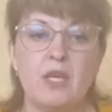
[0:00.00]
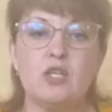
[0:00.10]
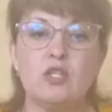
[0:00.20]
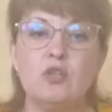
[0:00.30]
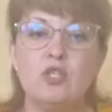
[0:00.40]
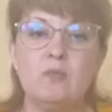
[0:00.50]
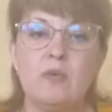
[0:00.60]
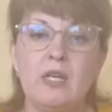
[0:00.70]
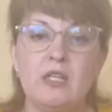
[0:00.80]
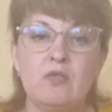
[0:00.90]
Что же
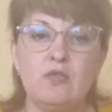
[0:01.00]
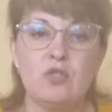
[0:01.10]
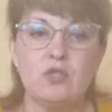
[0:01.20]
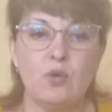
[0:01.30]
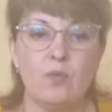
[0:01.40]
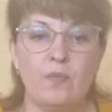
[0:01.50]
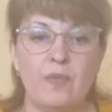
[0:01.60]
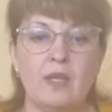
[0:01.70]
мы от него ждем?